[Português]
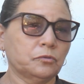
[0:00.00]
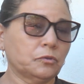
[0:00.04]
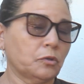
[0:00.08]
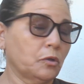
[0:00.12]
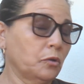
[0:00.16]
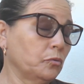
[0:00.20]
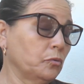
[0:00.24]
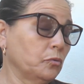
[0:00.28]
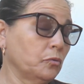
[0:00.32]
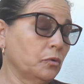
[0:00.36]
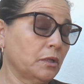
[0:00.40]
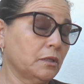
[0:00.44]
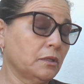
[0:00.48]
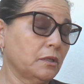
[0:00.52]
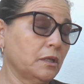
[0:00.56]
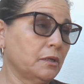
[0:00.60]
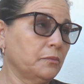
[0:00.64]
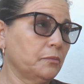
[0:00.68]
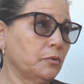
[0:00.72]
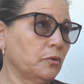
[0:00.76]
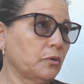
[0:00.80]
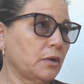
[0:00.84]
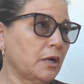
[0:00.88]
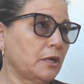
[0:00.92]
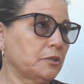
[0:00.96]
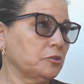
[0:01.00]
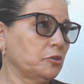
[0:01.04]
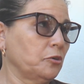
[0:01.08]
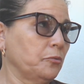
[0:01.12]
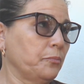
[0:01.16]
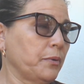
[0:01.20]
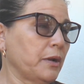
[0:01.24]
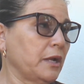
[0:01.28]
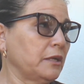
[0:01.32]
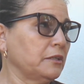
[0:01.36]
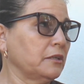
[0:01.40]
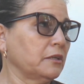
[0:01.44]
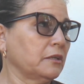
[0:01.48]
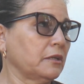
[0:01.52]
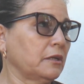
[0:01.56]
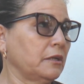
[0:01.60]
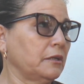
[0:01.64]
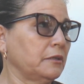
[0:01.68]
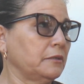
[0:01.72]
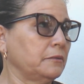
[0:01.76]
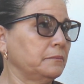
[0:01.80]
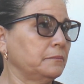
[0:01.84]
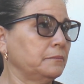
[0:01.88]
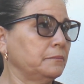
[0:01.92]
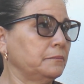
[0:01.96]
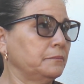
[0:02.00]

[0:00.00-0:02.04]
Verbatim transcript: porque eu não ando dando meu cartão para ninguém.